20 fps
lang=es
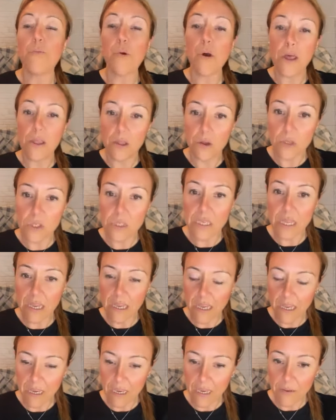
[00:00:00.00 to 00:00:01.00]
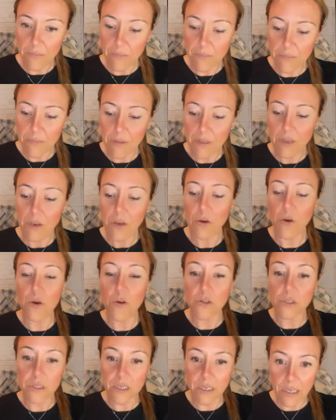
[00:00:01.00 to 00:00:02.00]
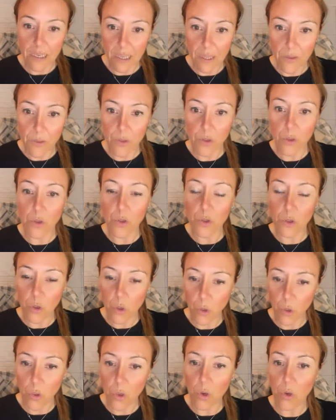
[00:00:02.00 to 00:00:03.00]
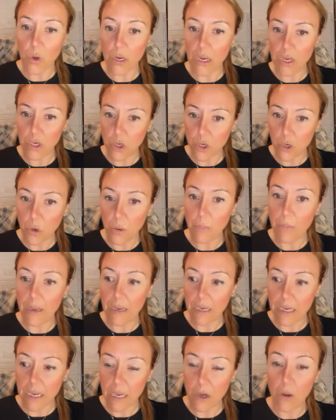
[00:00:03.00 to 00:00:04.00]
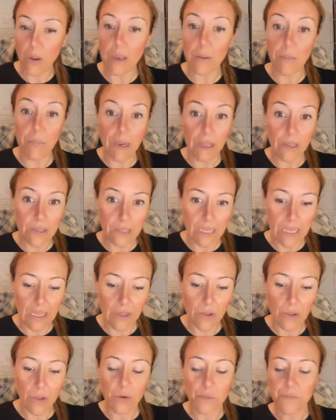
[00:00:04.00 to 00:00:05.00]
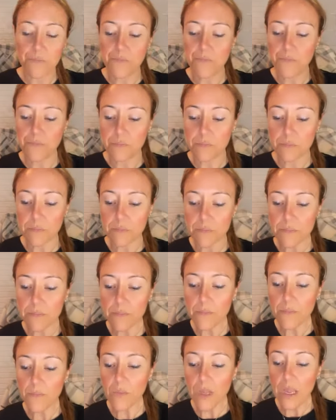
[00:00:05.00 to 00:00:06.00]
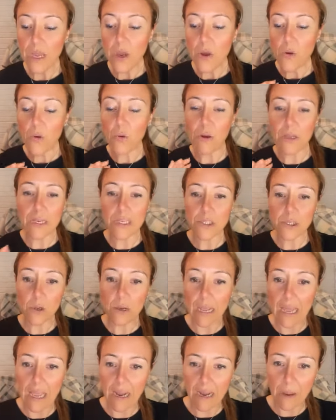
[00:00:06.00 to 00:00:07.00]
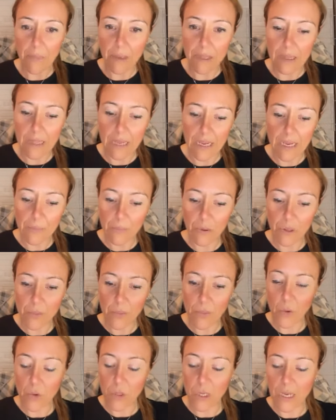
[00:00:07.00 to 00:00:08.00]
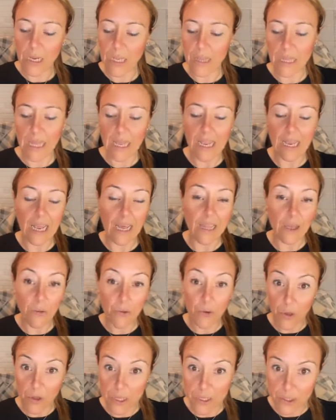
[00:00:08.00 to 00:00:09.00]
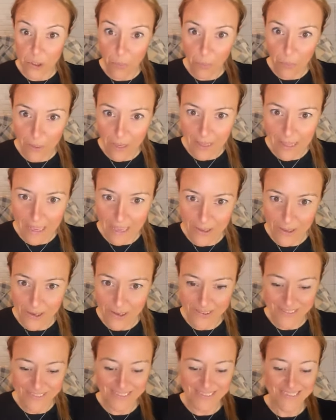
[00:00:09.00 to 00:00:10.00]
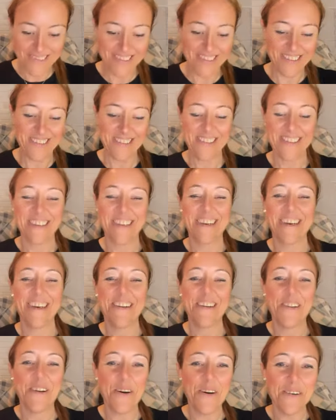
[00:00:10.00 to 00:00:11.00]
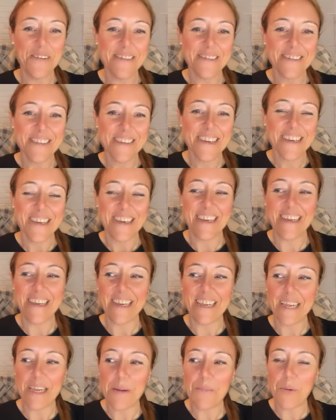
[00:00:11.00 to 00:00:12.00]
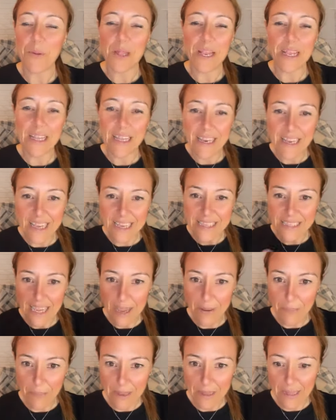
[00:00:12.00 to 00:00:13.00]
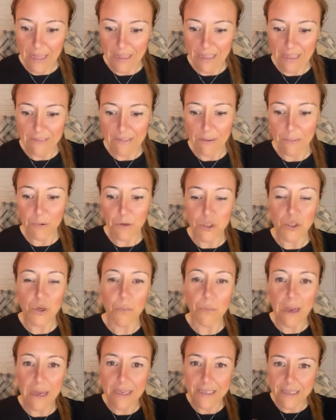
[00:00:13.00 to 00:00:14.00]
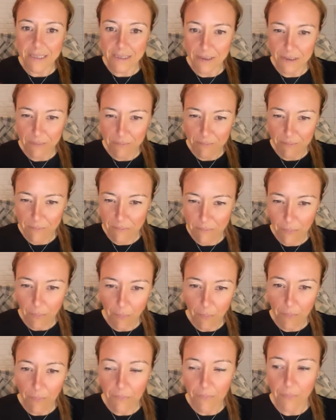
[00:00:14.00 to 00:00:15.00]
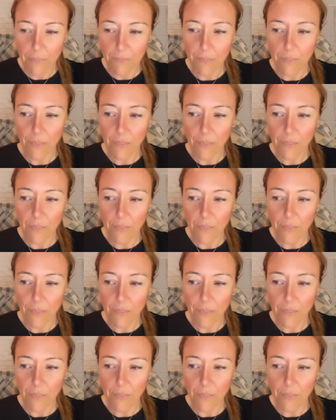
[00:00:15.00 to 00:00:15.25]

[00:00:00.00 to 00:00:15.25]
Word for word: puedo seguir consiguiendo todo lo que yo me quiero ir planteando. ¿Cuáles son las herramientas que podemos utilizar en cada uno de esos peldaños? ¿No? y, poder tener esas expectativas mucho más mm,